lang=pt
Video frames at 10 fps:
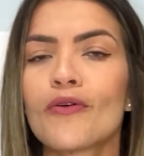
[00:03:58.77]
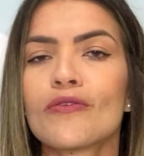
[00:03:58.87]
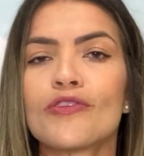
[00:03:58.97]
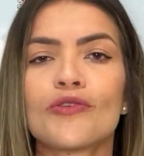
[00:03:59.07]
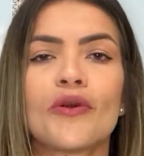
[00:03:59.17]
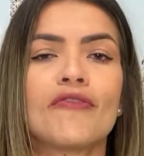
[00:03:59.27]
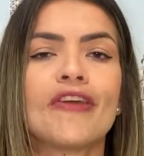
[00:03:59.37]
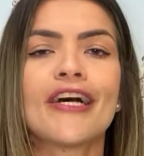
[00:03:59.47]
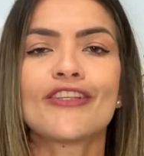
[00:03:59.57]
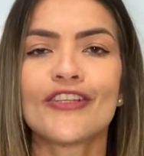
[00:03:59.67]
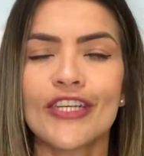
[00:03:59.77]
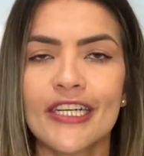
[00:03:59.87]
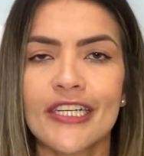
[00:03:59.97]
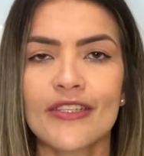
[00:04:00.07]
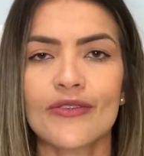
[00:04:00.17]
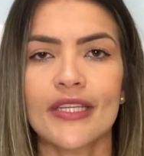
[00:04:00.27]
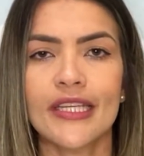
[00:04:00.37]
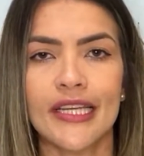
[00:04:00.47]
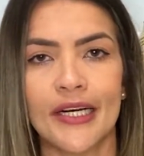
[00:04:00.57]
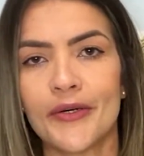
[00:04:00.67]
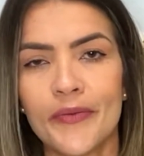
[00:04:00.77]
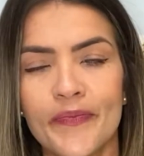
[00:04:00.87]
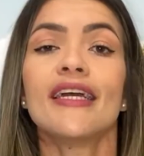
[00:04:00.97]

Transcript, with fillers: continuei viajando e tal.